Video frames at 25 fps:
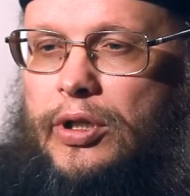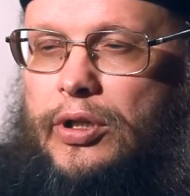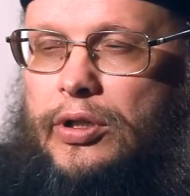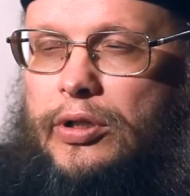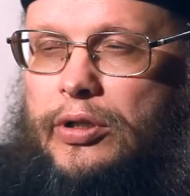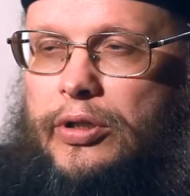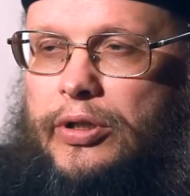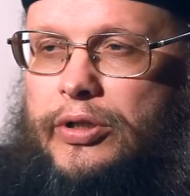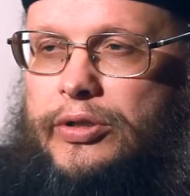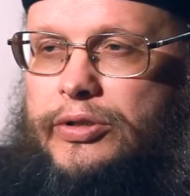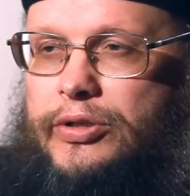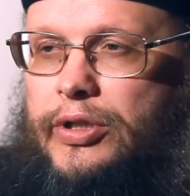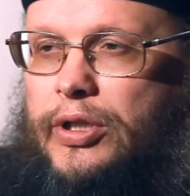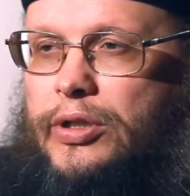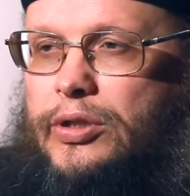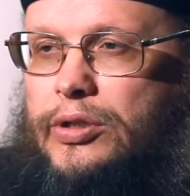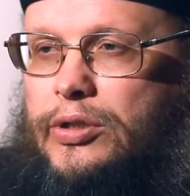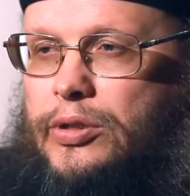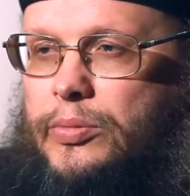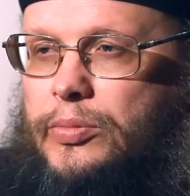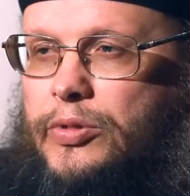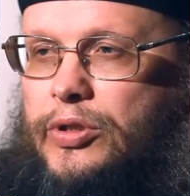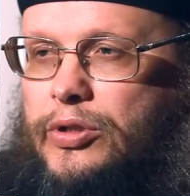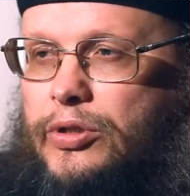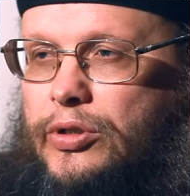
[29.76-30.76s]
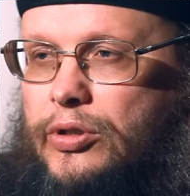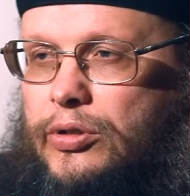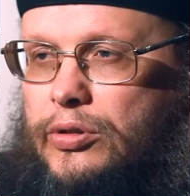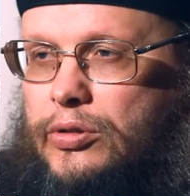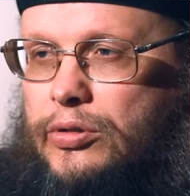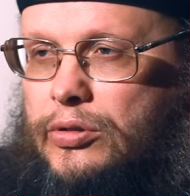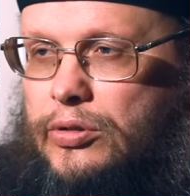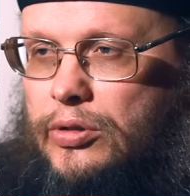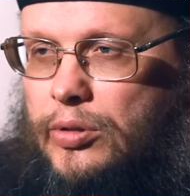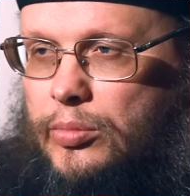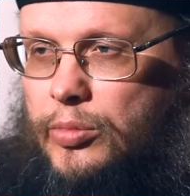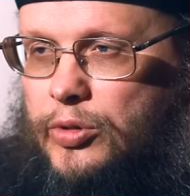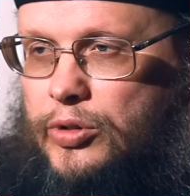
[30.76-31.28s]
Креста на тебе нет,
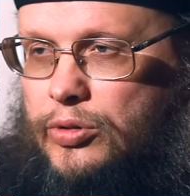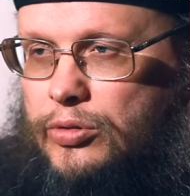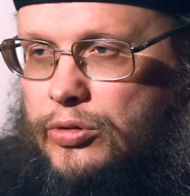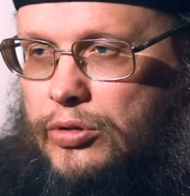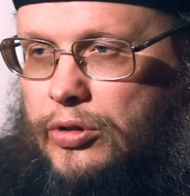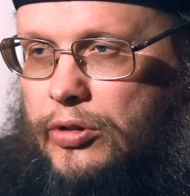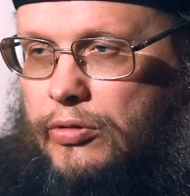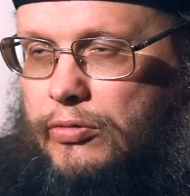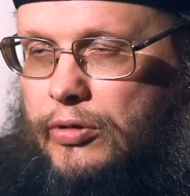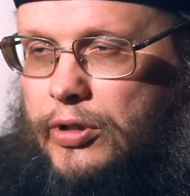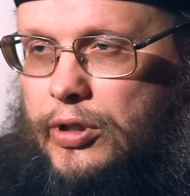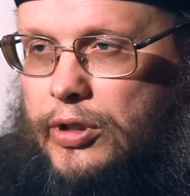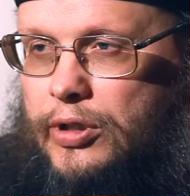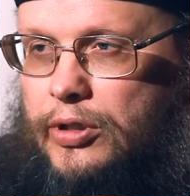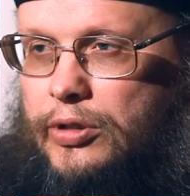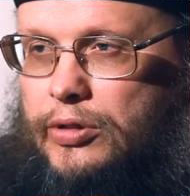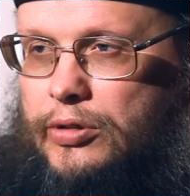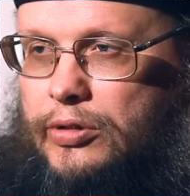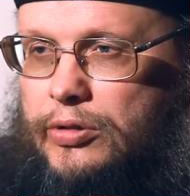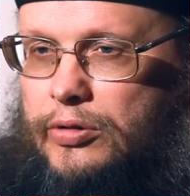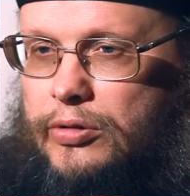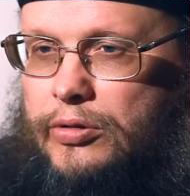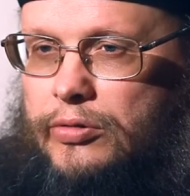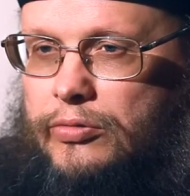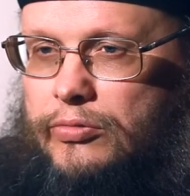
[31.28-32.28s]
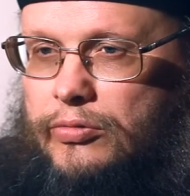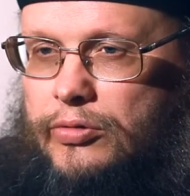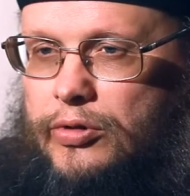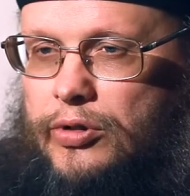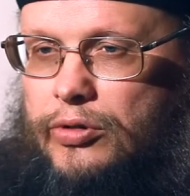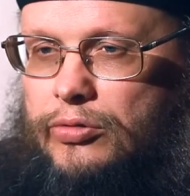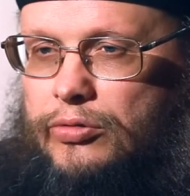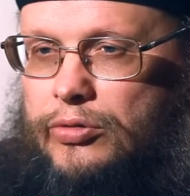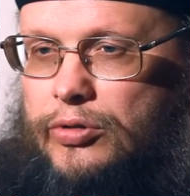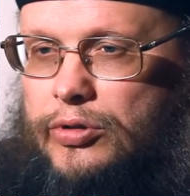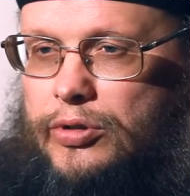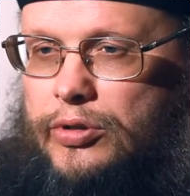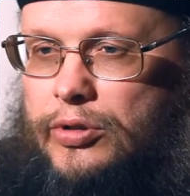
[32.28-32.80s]
обычно говорили на
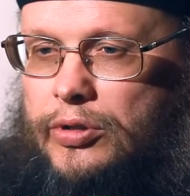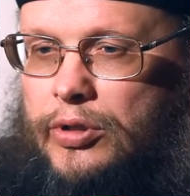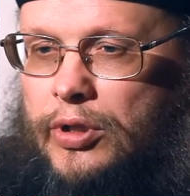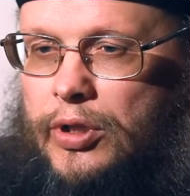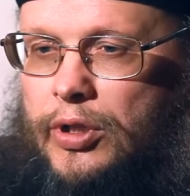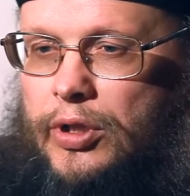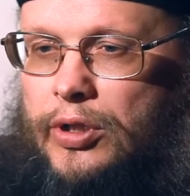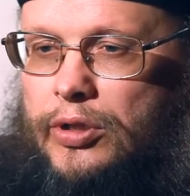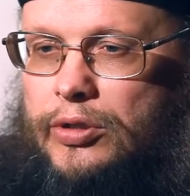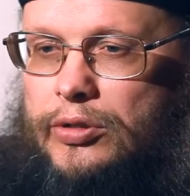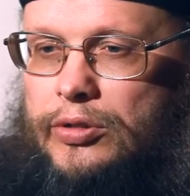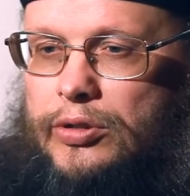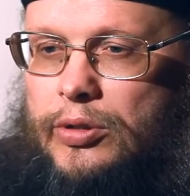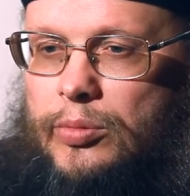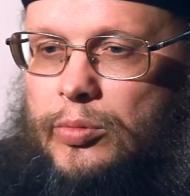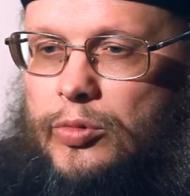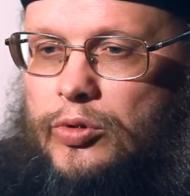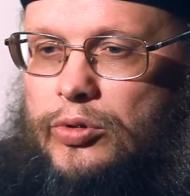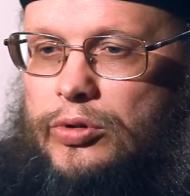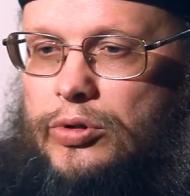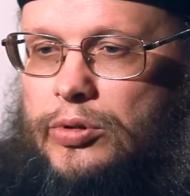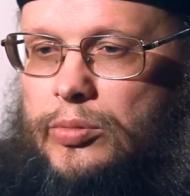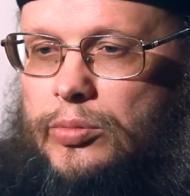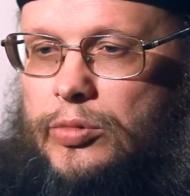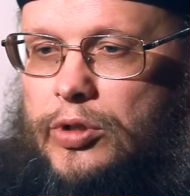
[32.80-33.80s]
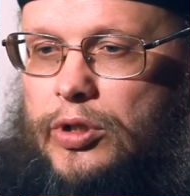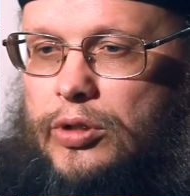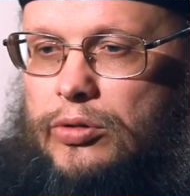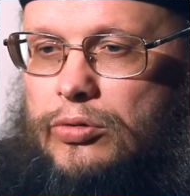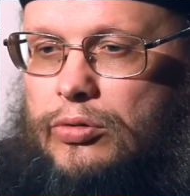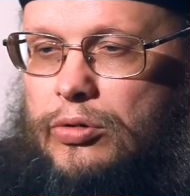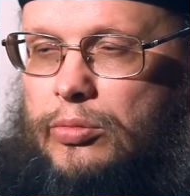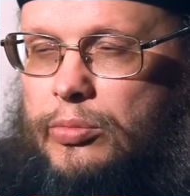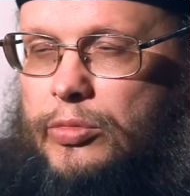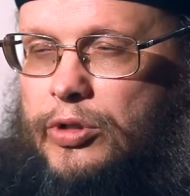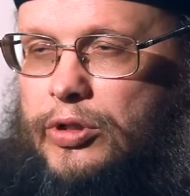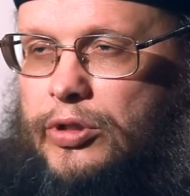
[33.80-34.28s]
Руси, тем людям, которым не